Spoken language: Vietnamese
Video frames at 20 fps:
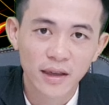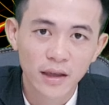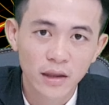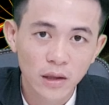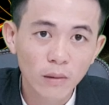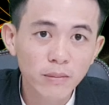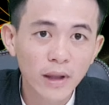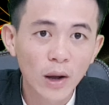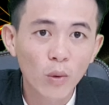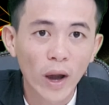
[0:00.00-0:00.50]

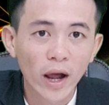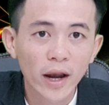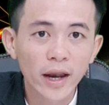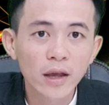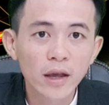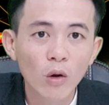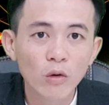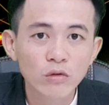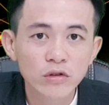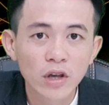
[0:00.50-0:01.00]
chúng ta quản
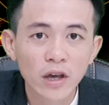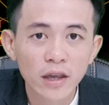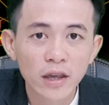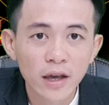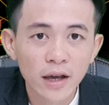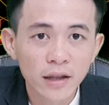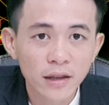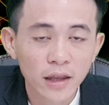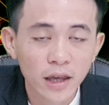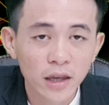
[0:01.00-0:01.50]
lý oxy
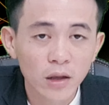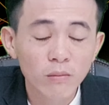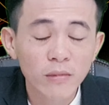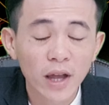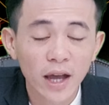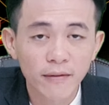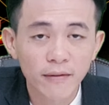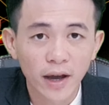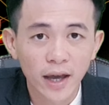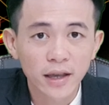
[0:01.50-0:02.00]
á, thì chúng
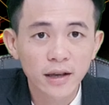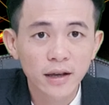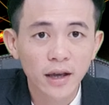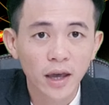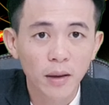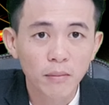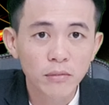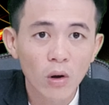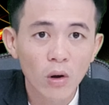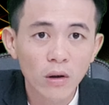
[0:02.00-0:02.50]
ta phải
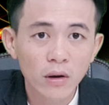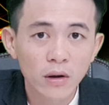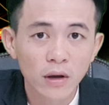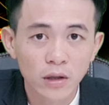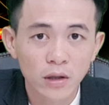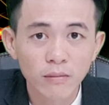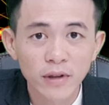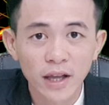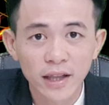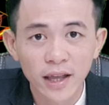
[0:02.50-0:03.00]
kiểm soát được
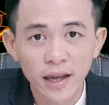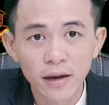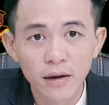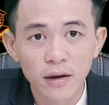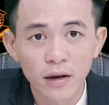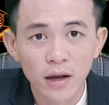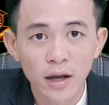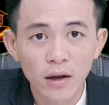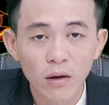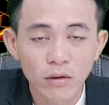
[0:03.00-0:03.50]
chúng ta thấy
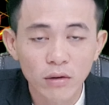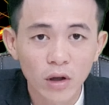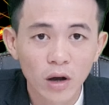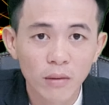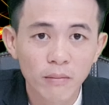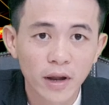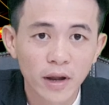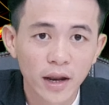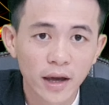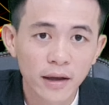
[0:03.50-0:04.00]
được đó, con
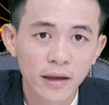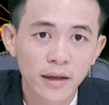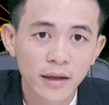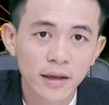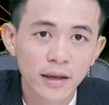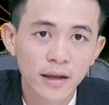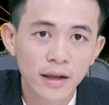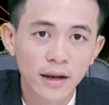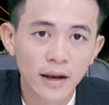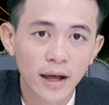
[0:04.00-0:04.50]
tôm mình á,
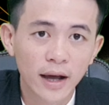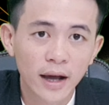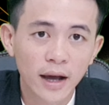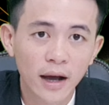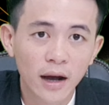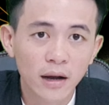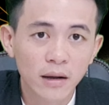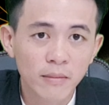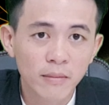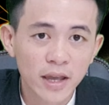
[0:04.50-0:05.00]
là
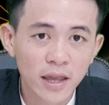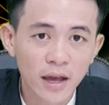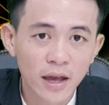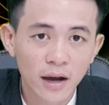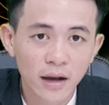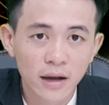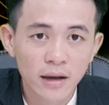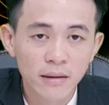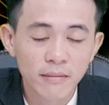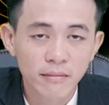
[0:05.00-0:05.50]
ừ bây
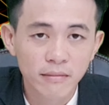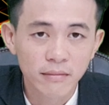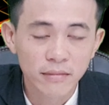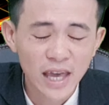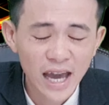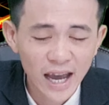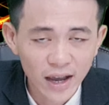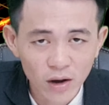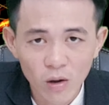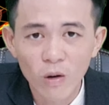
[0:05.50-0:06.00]
giờ đó
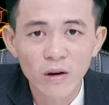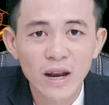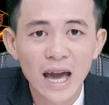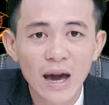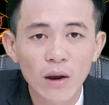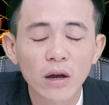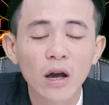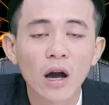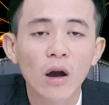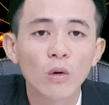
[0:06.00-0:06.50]
giai đoạn
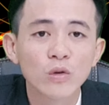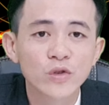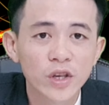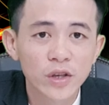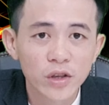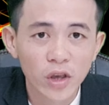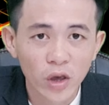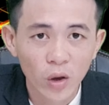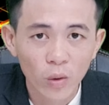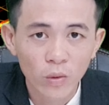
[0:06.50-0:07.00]
nào nó cần
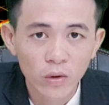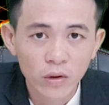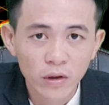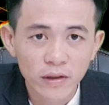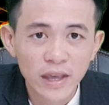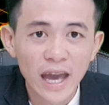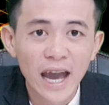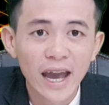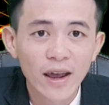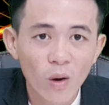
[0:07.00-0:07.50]
oxy nhiều
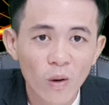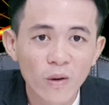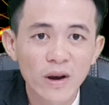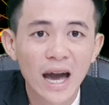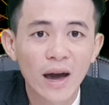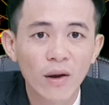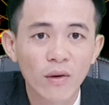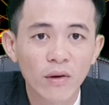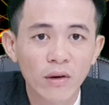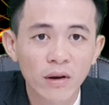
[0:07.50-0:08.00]
giai đoạn
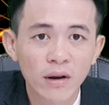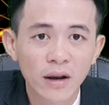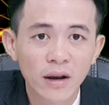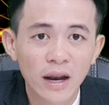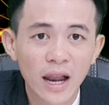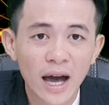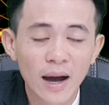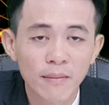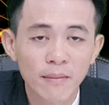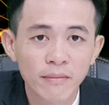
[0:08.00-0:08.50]
nào
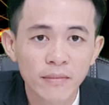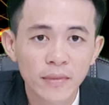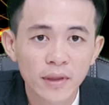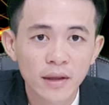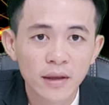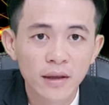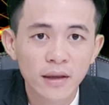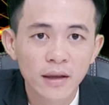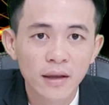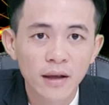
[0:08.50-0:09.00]
làm
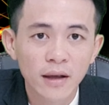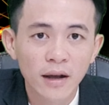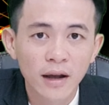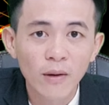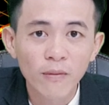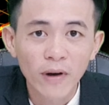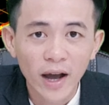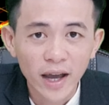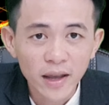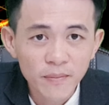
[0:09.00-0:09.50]

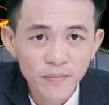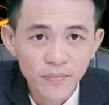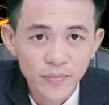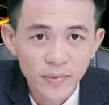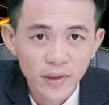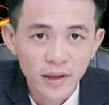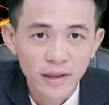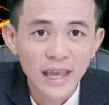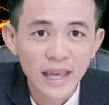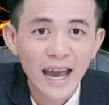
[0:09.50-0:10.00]
không phải
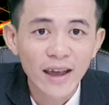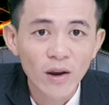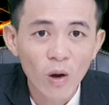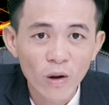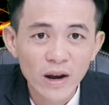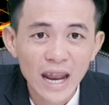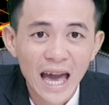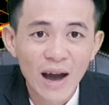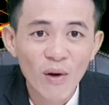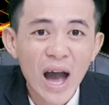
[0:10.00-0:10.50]
giai
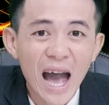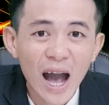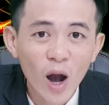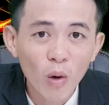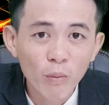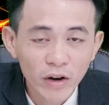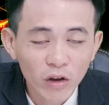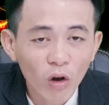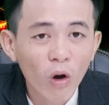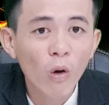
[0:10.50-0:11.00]
đoạn nào ao
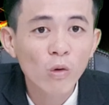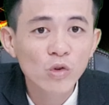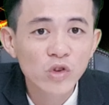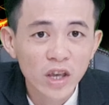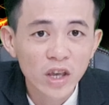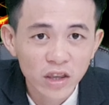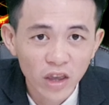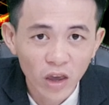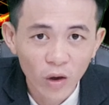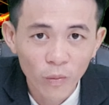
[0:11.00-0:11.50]
mình có
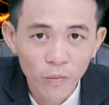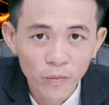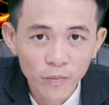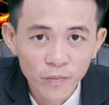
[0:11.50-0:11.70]
oxy nhiều